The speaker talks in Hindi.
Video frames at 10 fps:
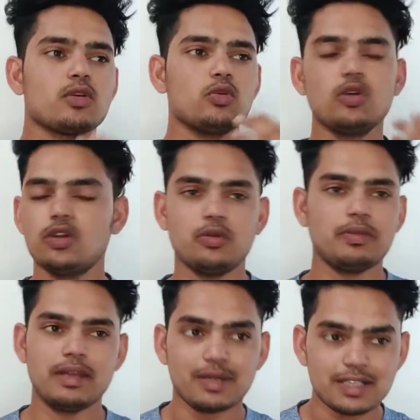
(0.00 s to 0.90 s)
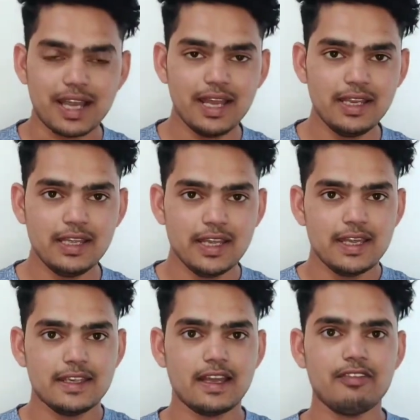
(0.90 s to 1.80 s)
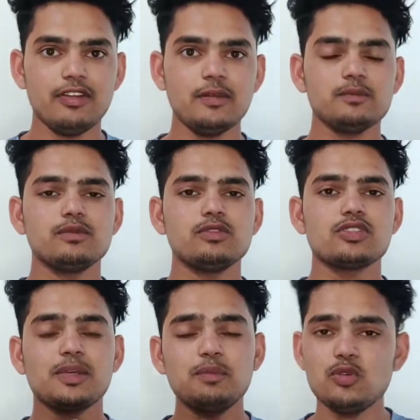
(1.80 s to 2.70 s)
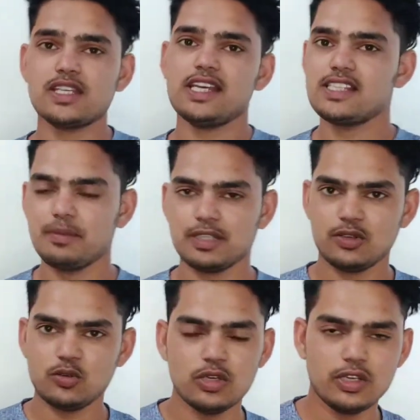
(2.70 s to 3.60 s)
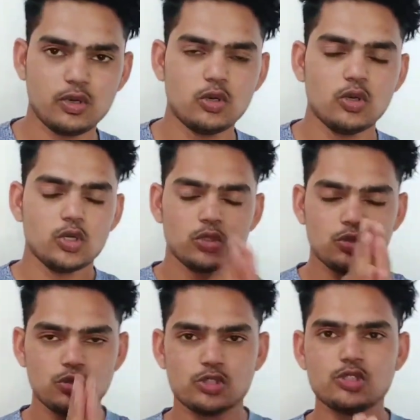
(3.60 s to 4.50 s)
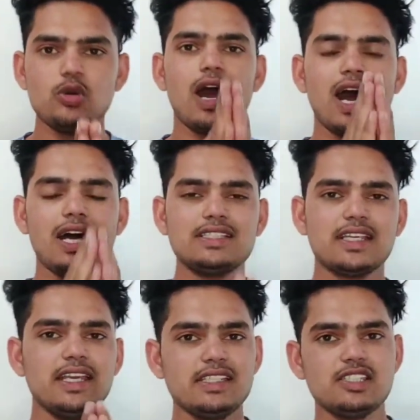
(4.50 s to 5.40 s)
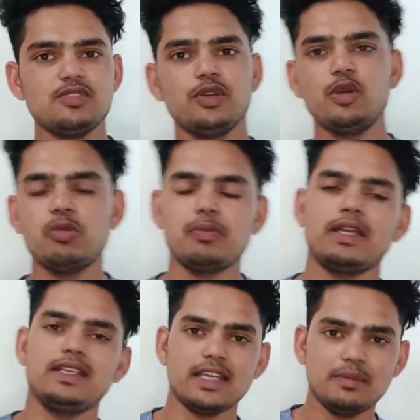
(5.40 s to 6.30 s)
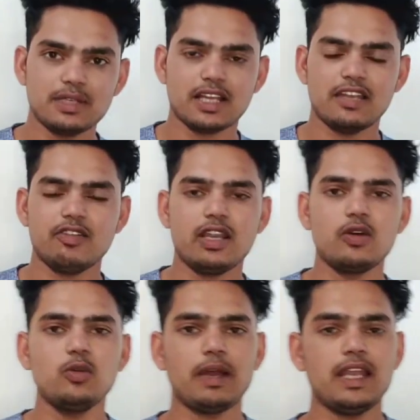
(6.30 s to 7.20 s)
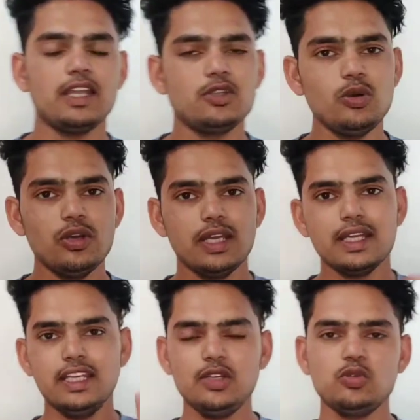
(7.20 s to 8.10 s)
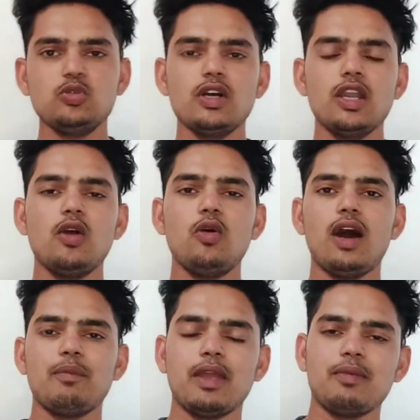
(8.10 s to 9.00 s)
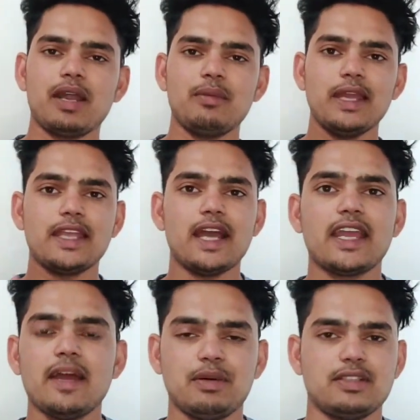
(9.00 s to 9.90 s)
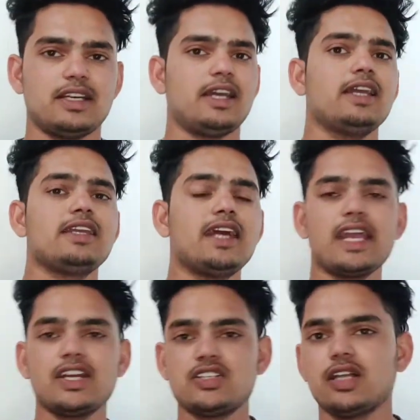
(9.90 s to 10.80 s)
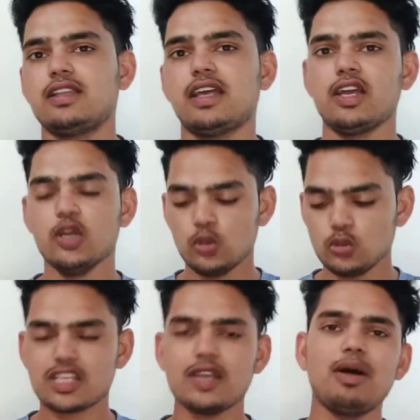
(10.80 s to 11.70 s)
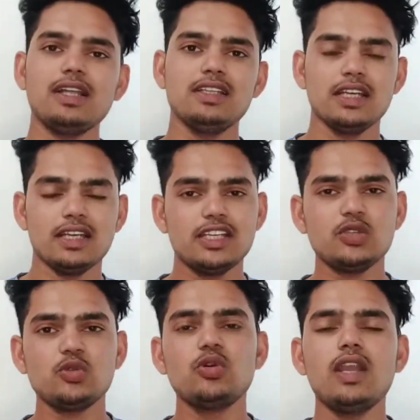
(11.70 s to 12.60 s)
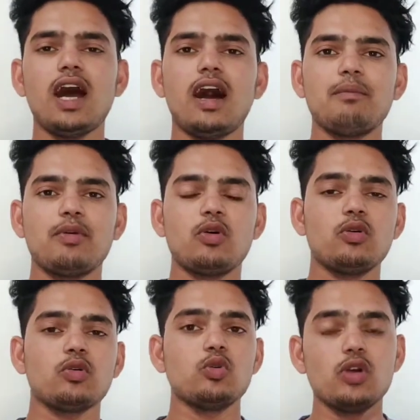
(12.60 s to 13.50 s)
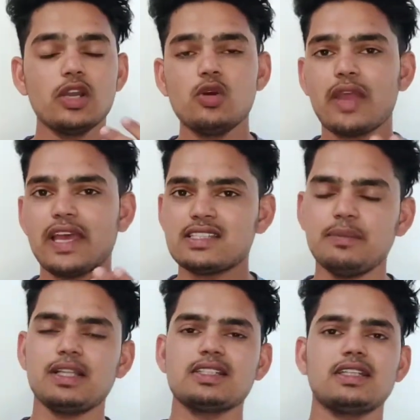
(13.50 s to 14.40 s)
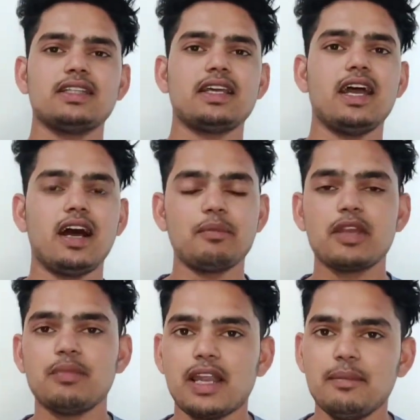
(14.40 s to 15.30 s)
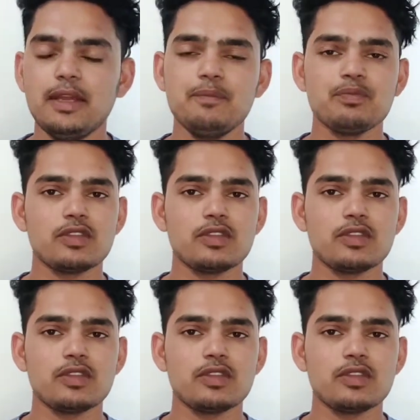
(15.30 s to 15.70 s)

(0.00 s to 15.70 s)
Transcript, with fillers: गूगल को मैंने बताया नहीं या फिर सब कुछ कैसे पता गूगल को तो दोस्तों आज के इस वीडियो में मैं यही बताने वाला हूँ पहले तो कि गूगल को आपके बारे में क्या क्या पता है क्या क्या जानता है उसके बाद कि गूगल आपको गूगल को कैसे पता चलता है आपके बारे में